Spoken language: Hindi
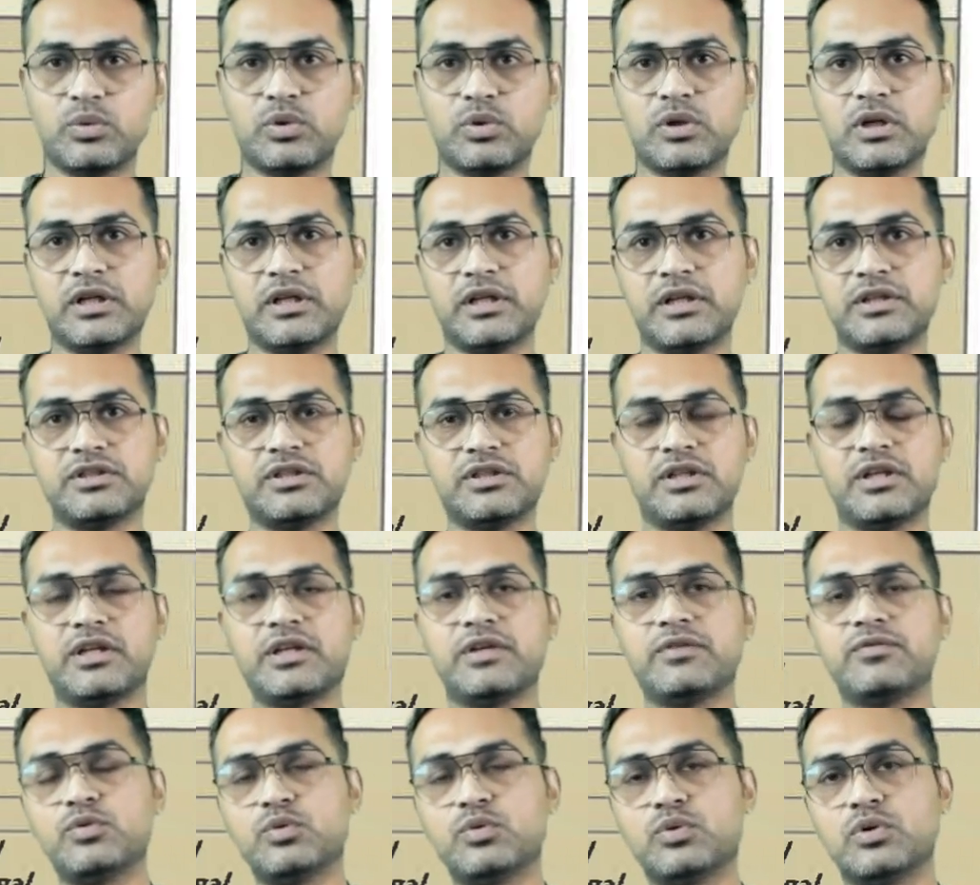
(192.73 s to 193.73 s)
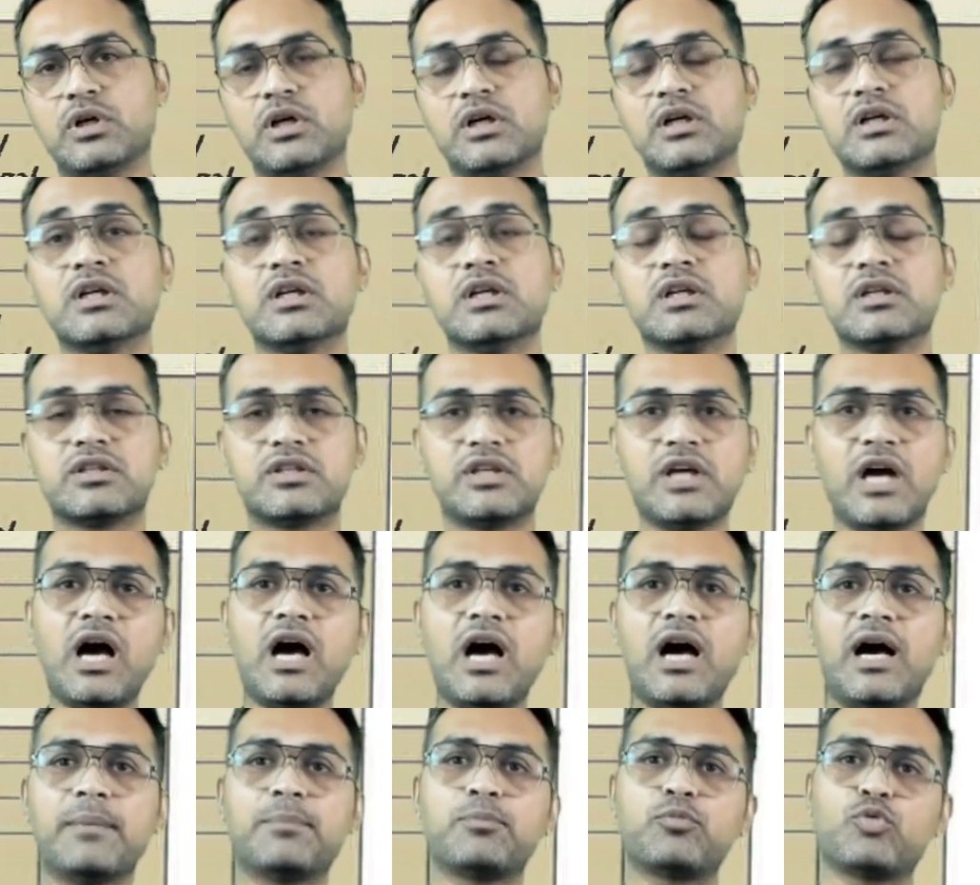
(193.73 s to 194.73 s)
होगा या जे होगा क्या
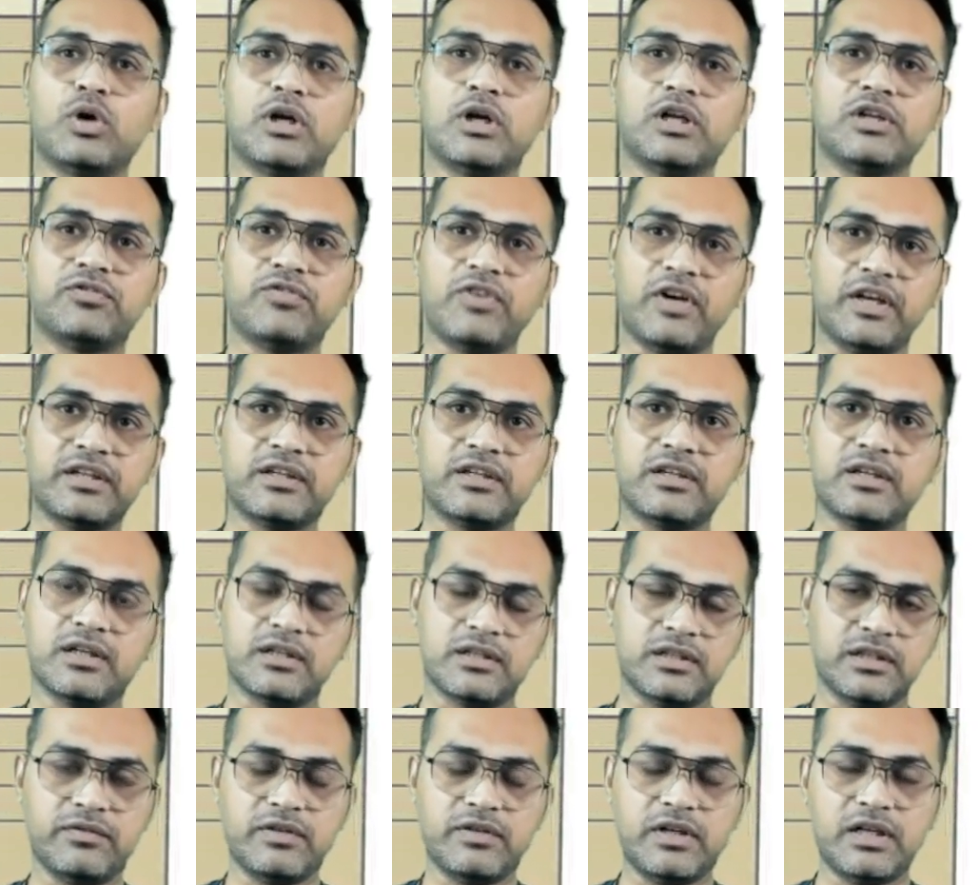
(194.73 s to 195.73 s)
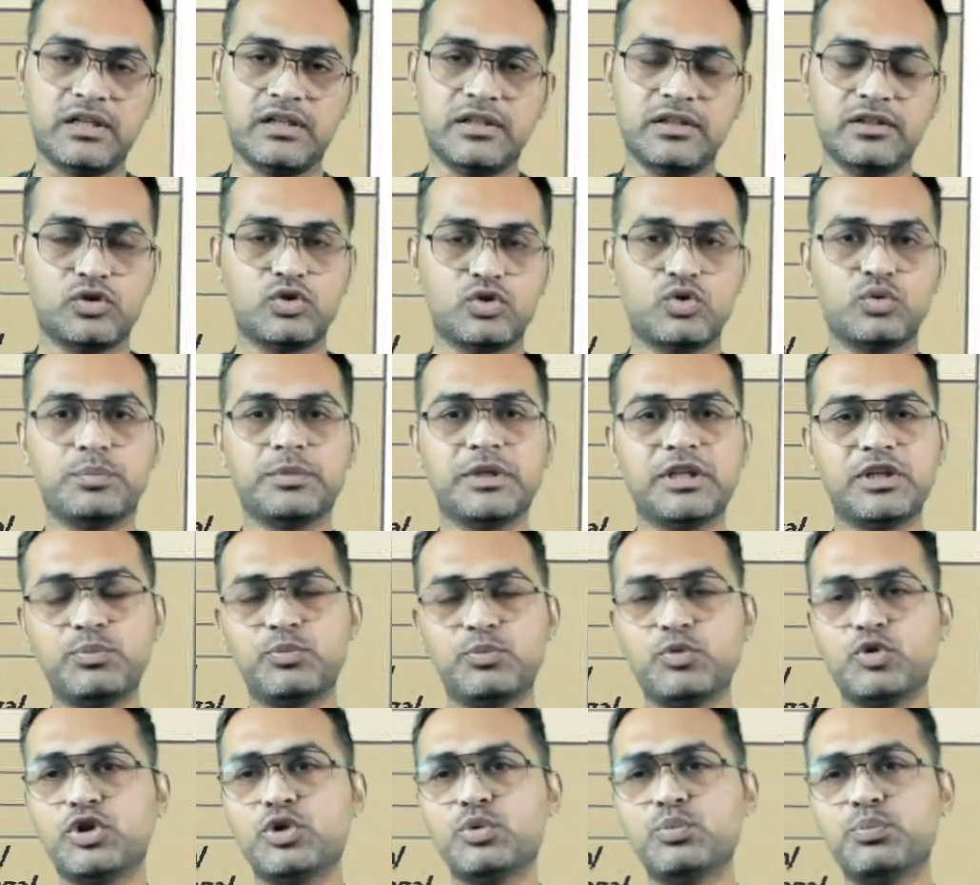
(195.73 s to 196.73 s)
आप क्वालिफाई करने वाले हैं तो मेरी
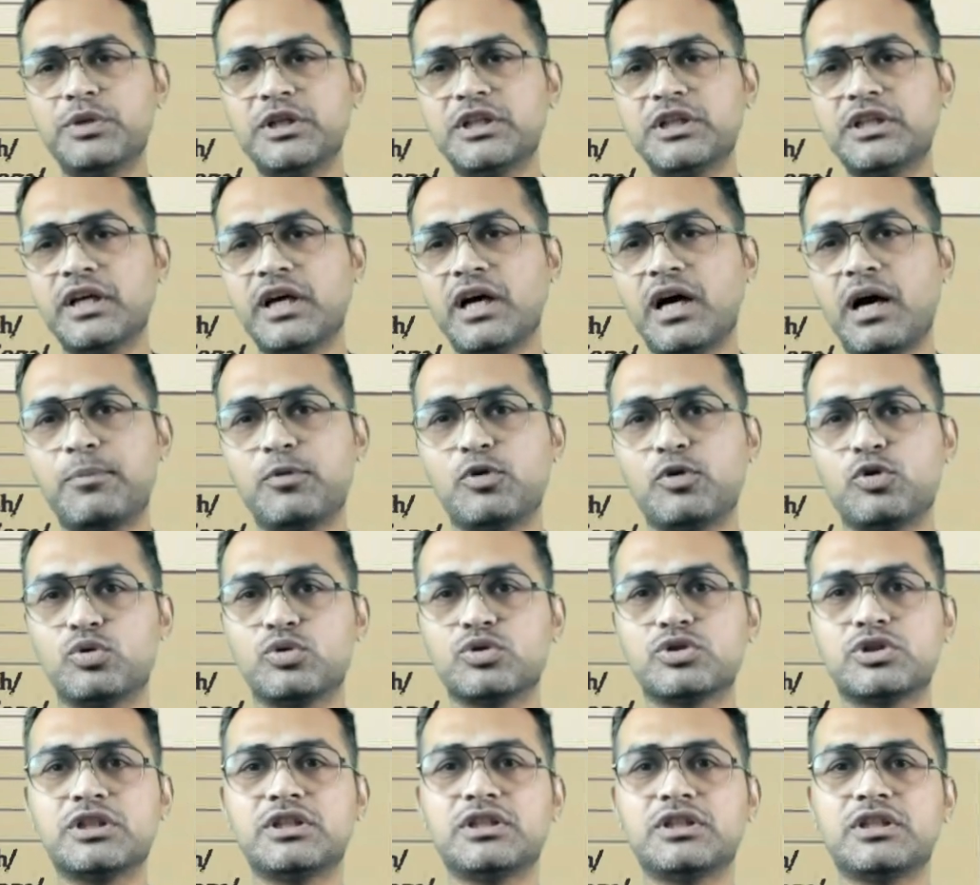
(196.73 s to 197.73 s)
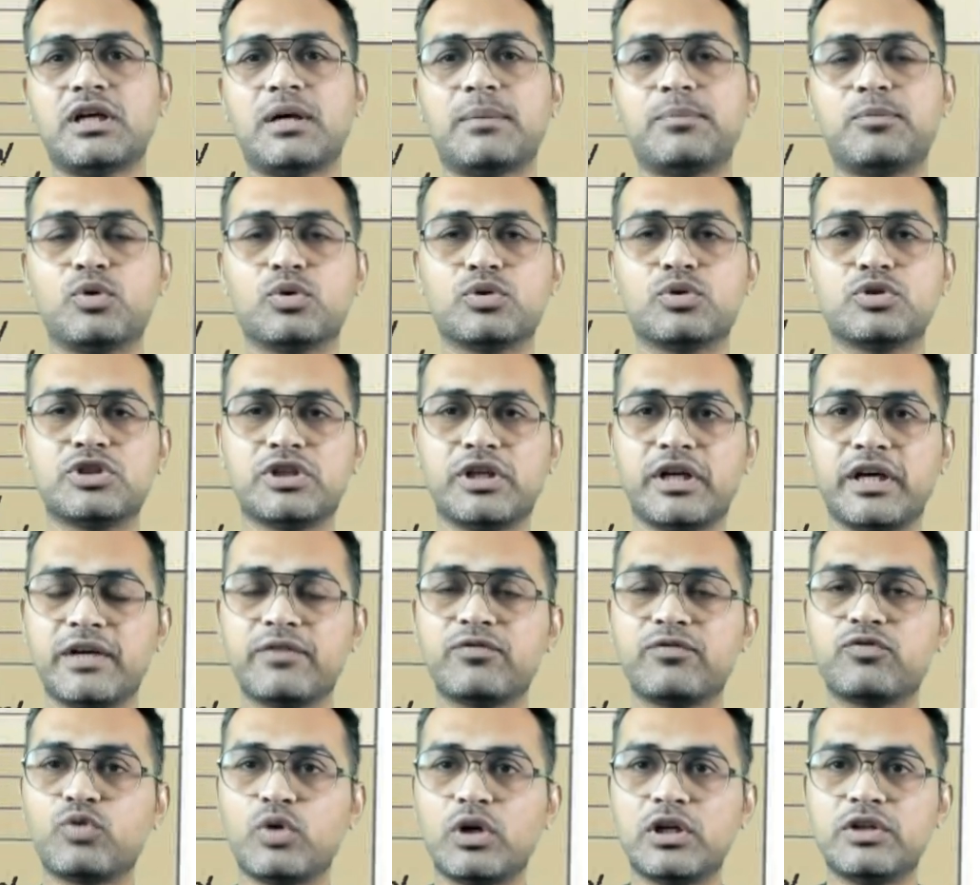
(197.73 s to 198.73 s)
पूरी उम्मीद है आप लोगों से कि आप लोग जे
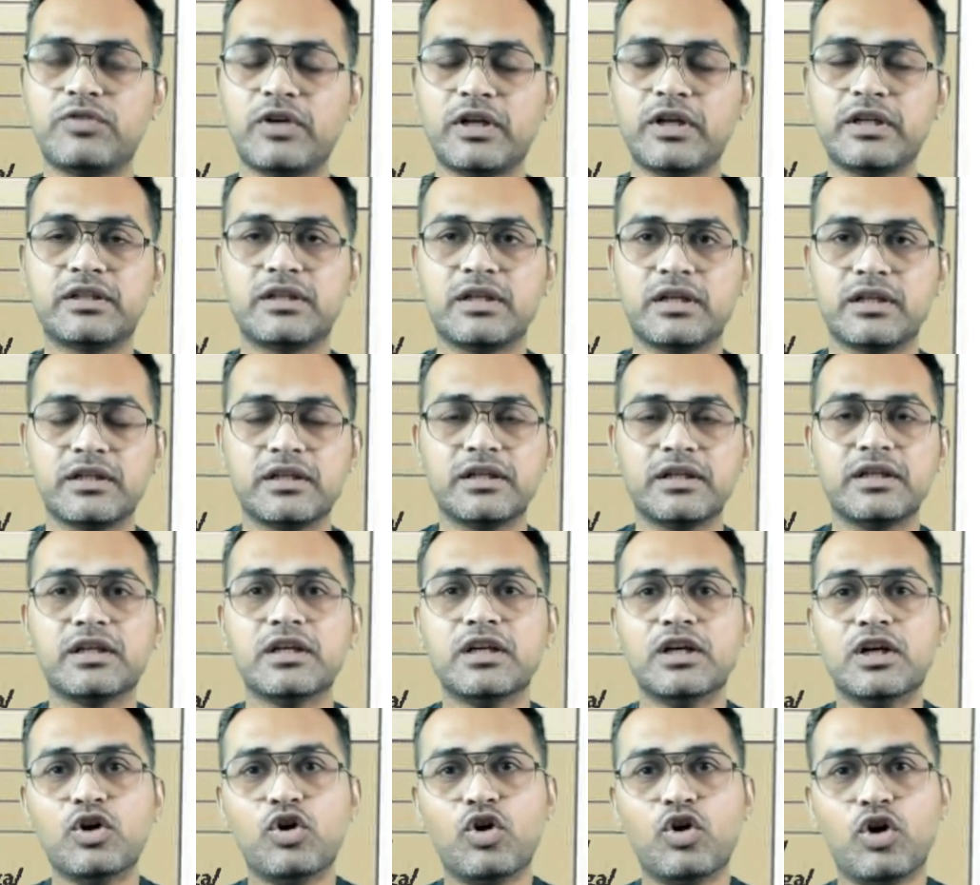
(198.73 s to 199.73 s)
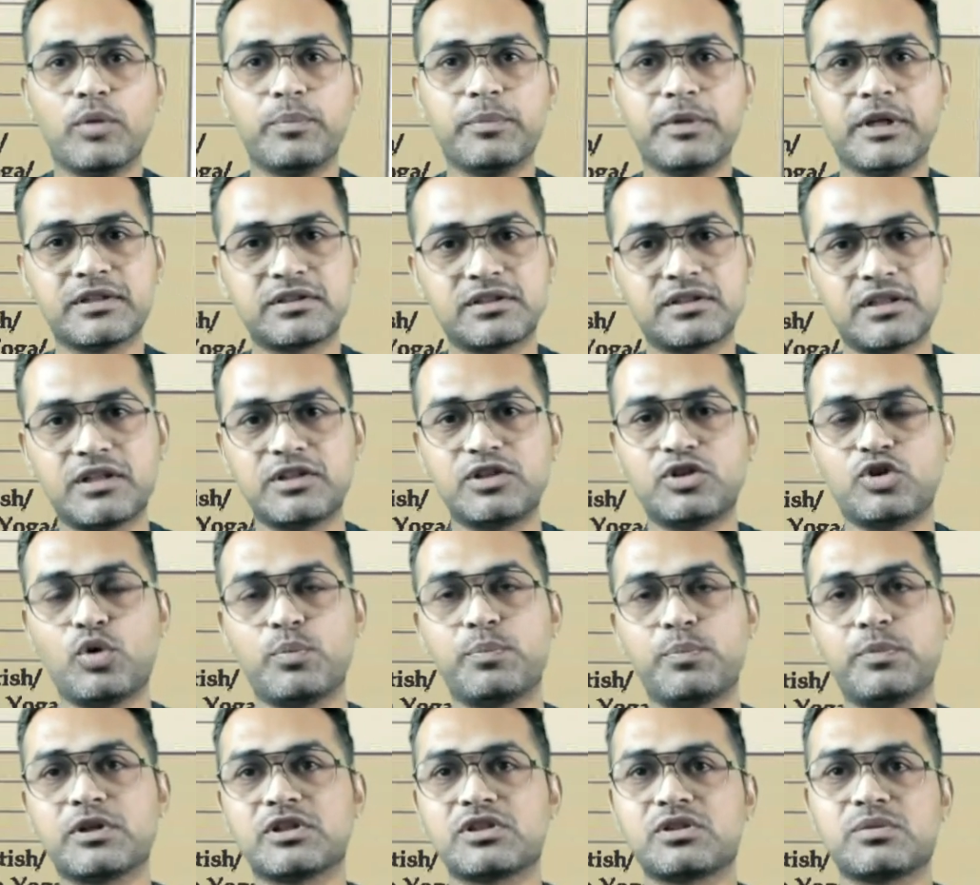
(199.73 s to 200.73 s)
क्वालिफाई करेंगे और मेरे साथ
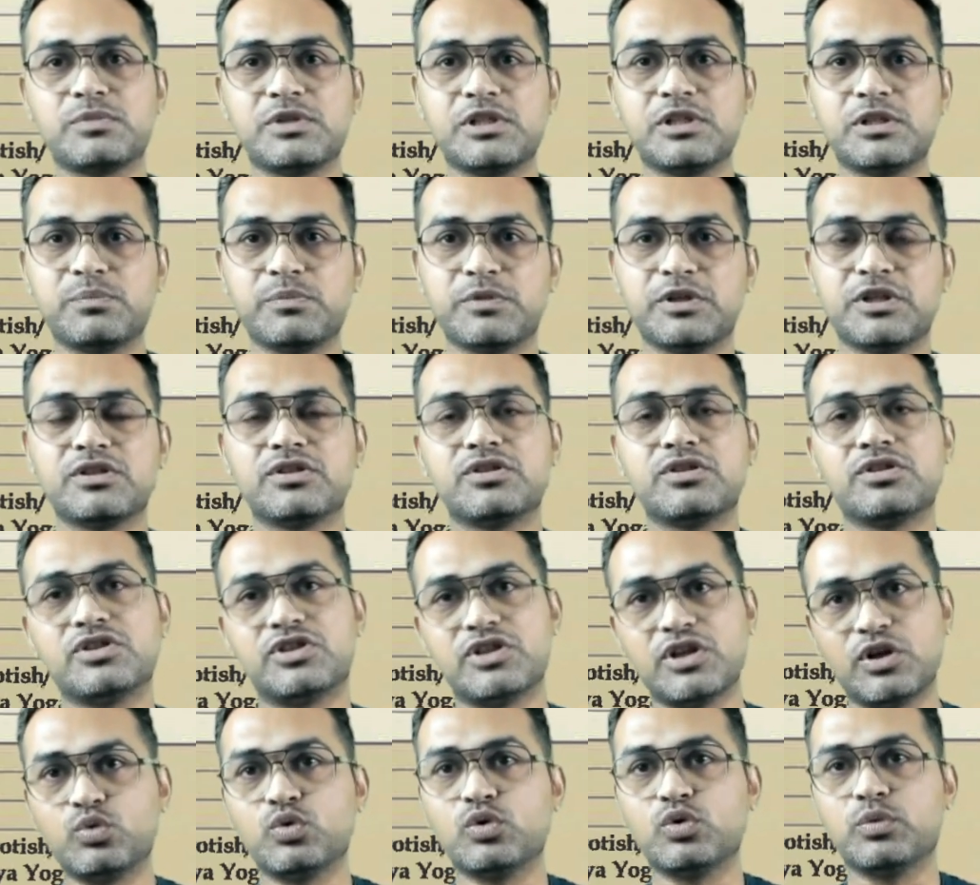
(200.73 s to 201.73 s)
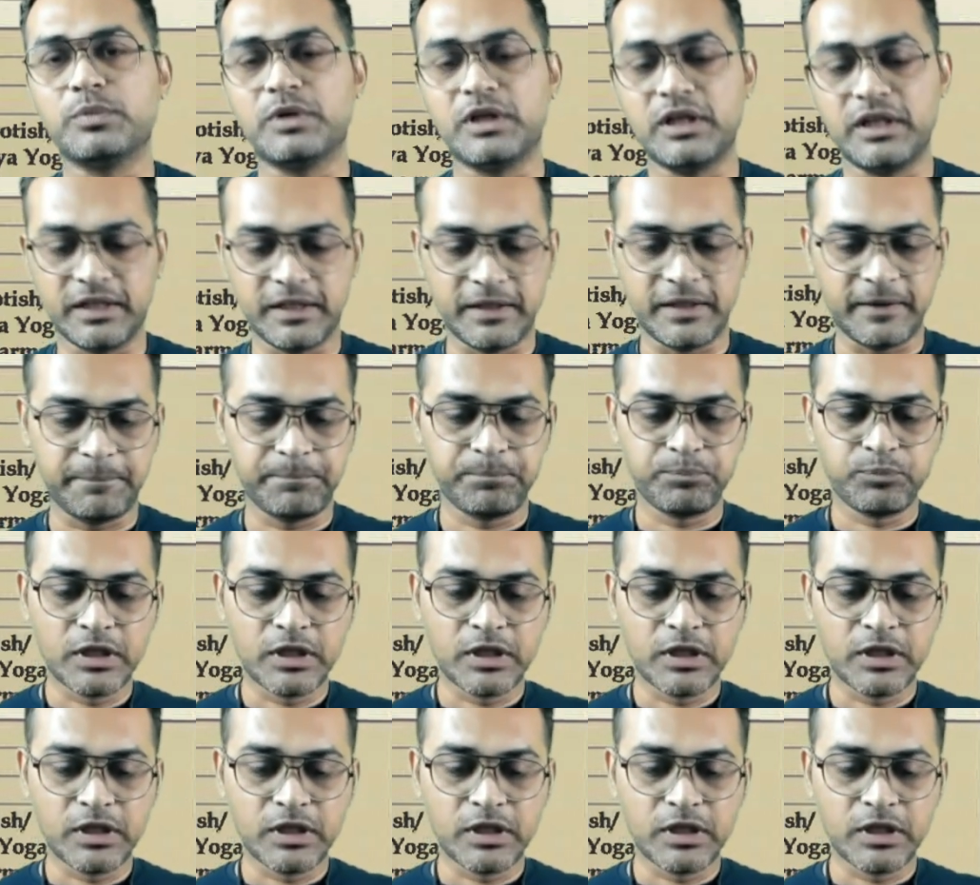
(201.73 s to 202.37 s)
टॉपर्स मीट में जरूर मिलेंगे